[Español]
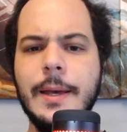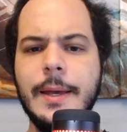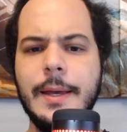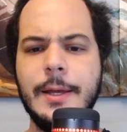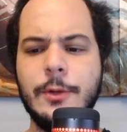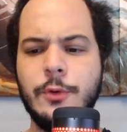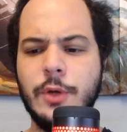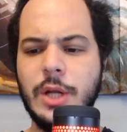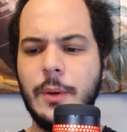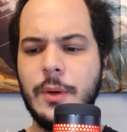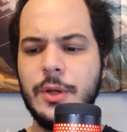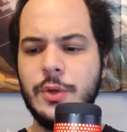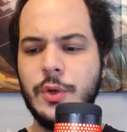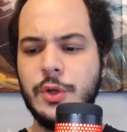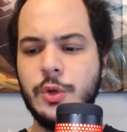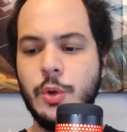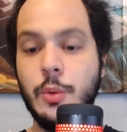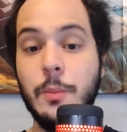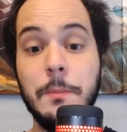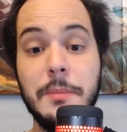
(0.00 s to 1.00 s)
Estoy grabando
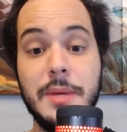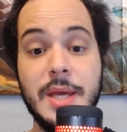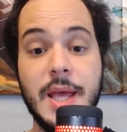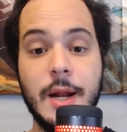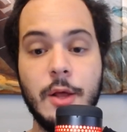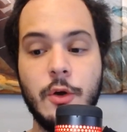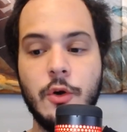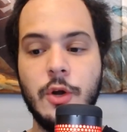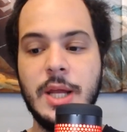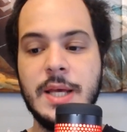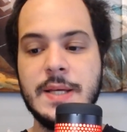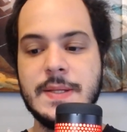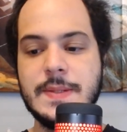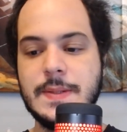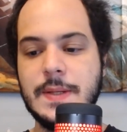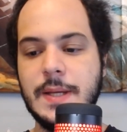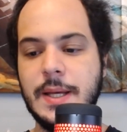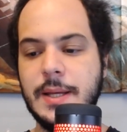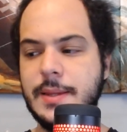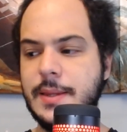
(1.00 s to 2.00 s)
esto un
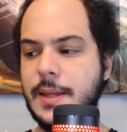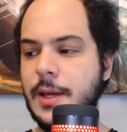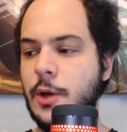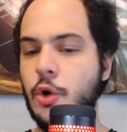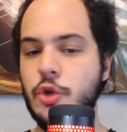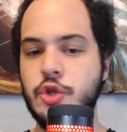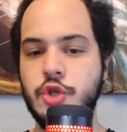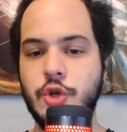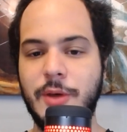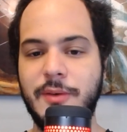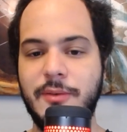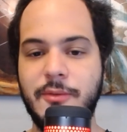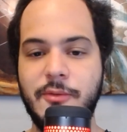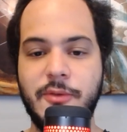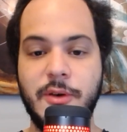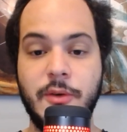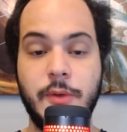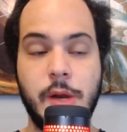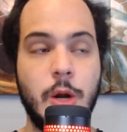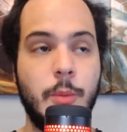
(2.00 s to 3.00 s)
miércoles, este 8 de
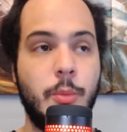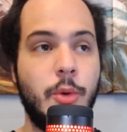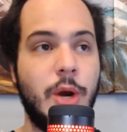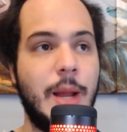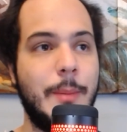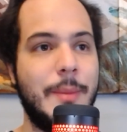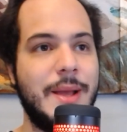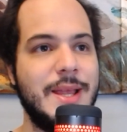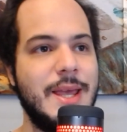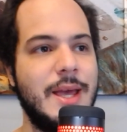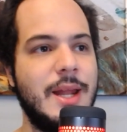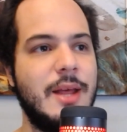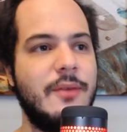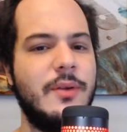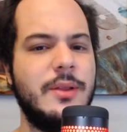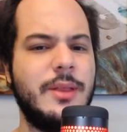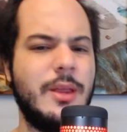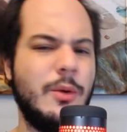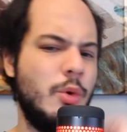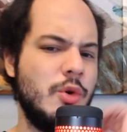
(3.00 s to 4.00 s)
febrero por la mañana,
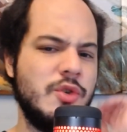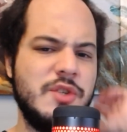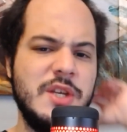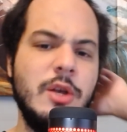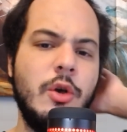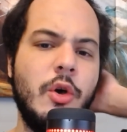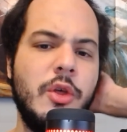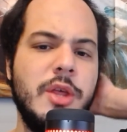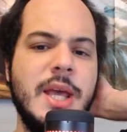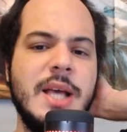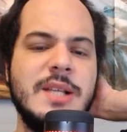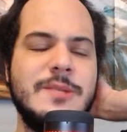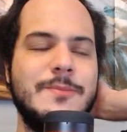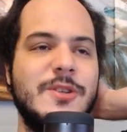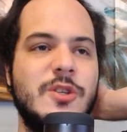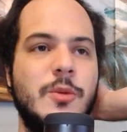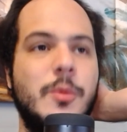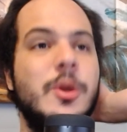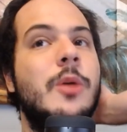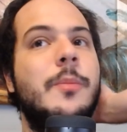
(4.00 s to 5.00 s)
faltan unos 5 días
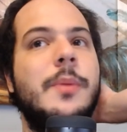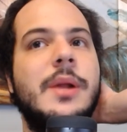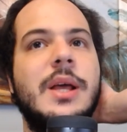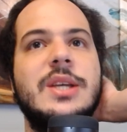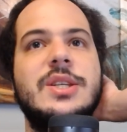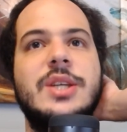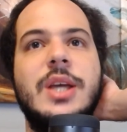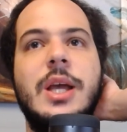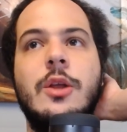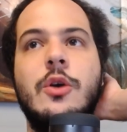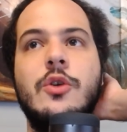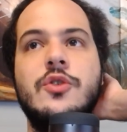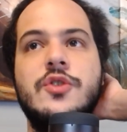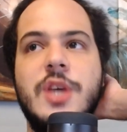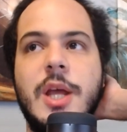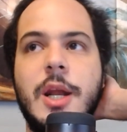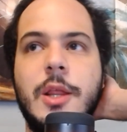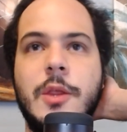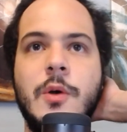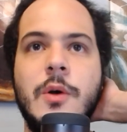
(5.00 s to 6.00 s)
más o menos para que llegue el
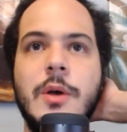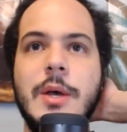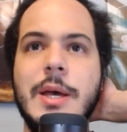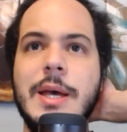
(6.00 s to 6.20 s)
concierto.